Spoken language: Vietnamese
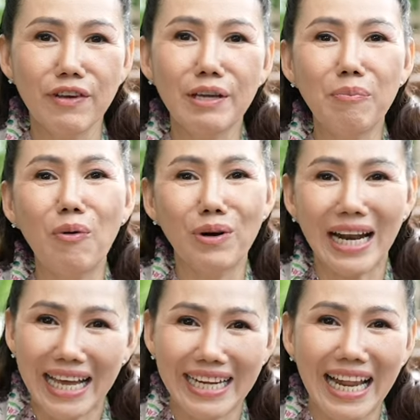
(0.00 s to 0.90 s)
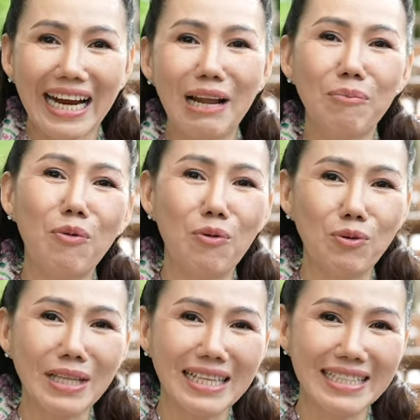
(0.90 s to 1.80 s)
Vì mùa này đang là mùa
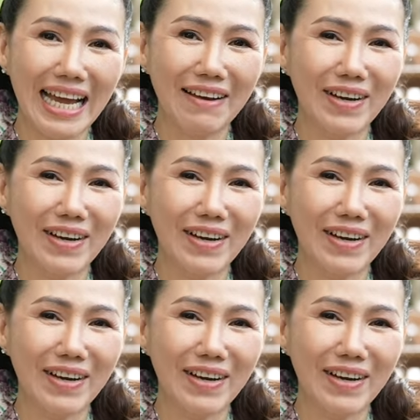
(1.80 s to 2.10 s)
của thanh trà,